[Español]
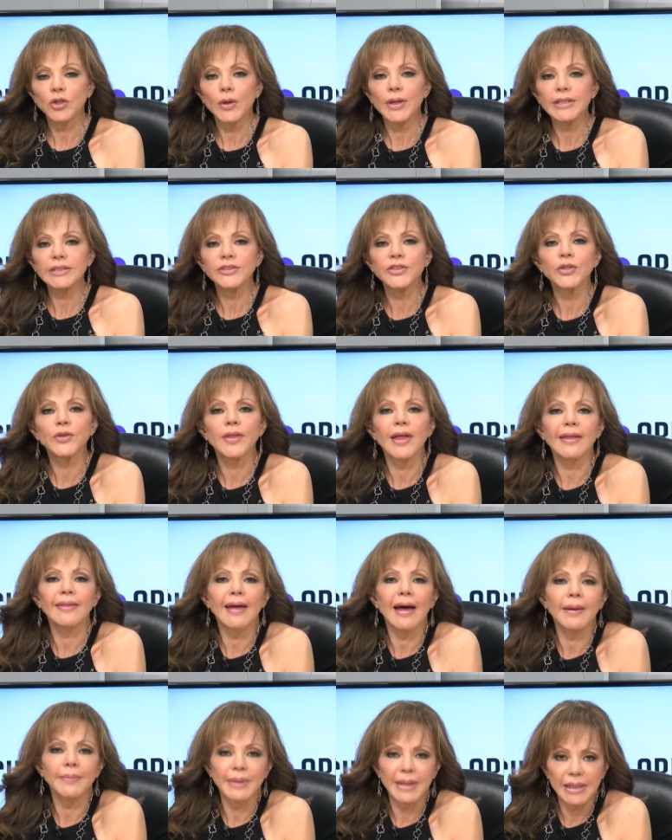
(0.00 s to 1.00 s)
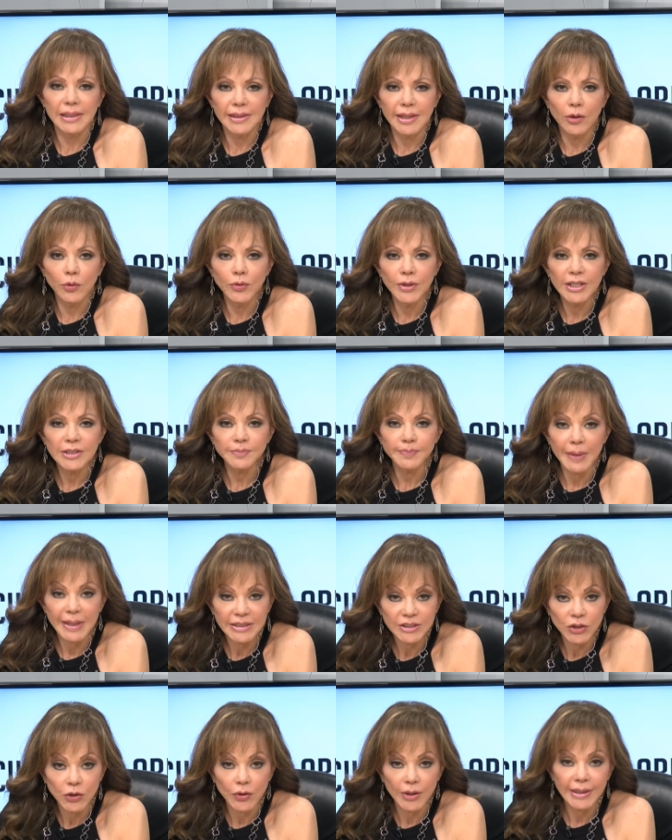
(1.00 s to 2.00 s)
es Ciudad Abierta, un
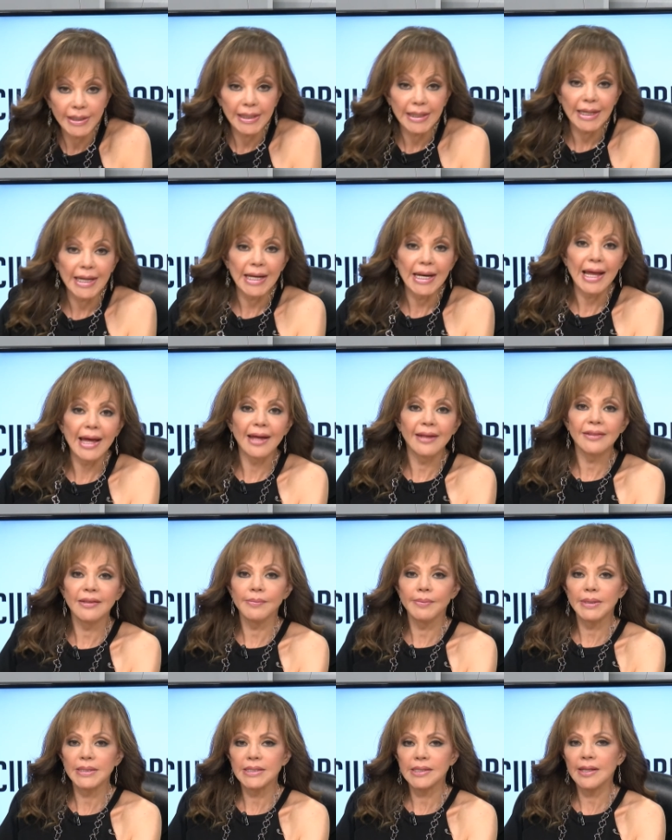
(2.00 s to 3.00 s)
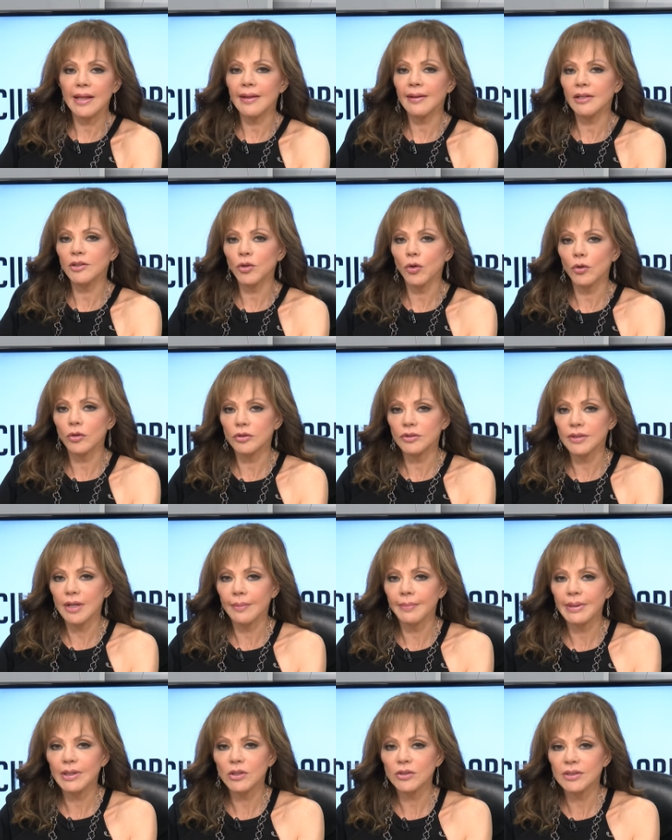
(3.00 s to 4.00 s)
espacio en el que la diversidad en todos
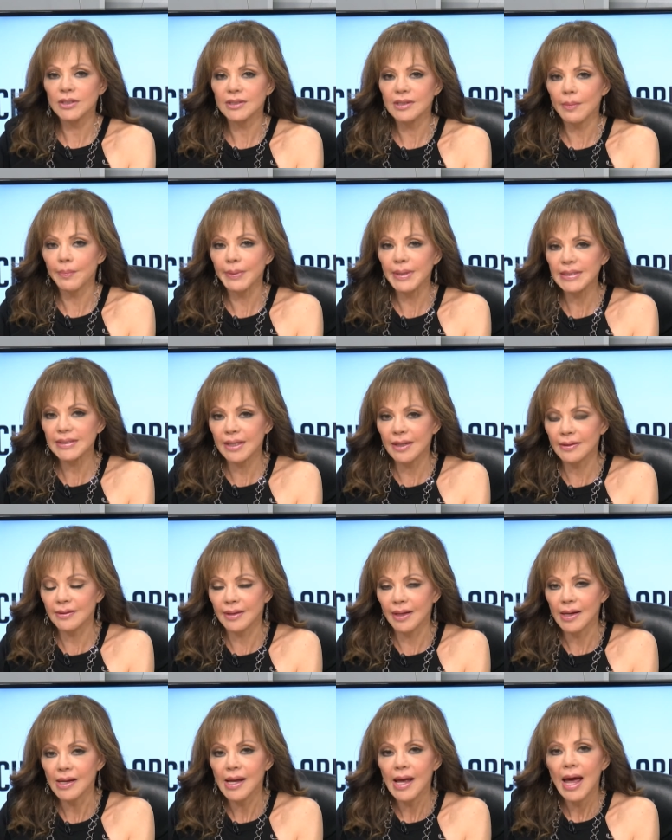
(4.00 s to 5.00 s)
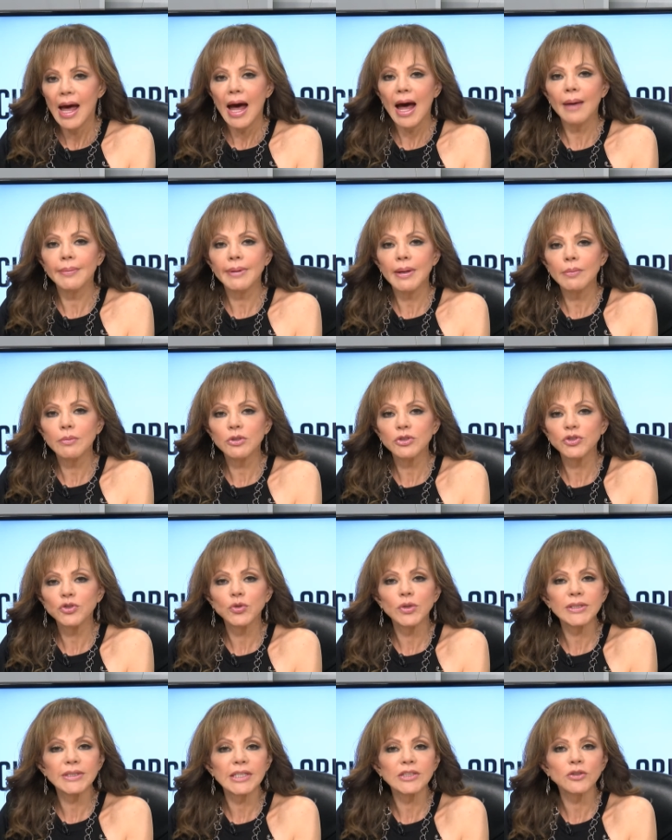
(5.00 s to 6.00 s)
los ámbitos está presente.
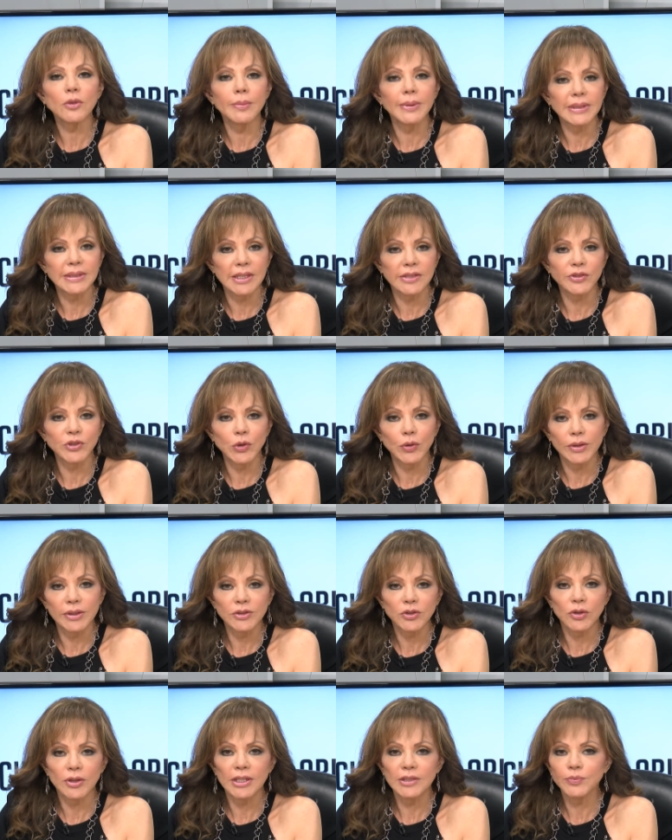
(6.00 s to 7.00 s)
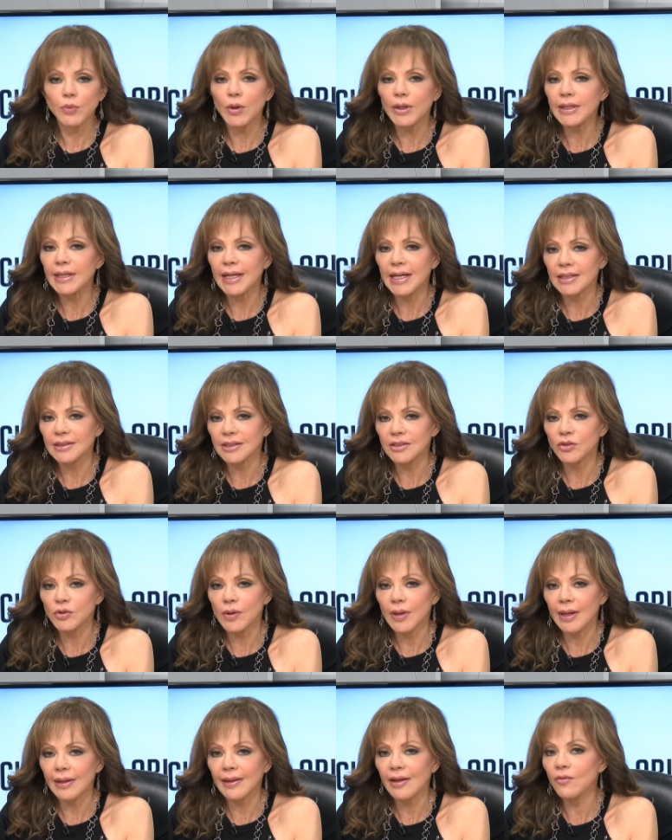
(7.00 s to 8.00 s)
Abramos nuestras conversaciones con las políticas de
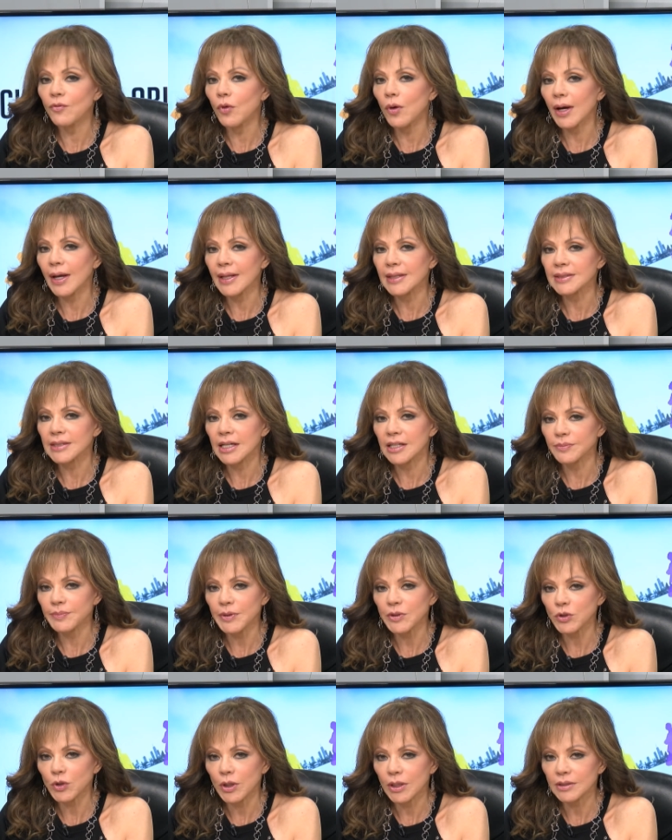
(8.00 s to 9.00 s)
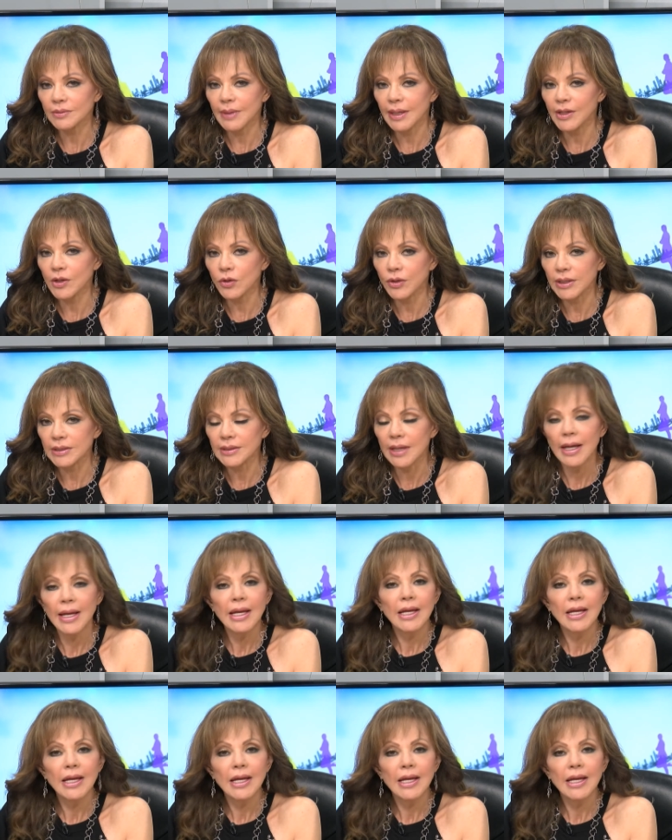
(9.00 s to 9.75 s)
ciudad enfocadas a las personas mayores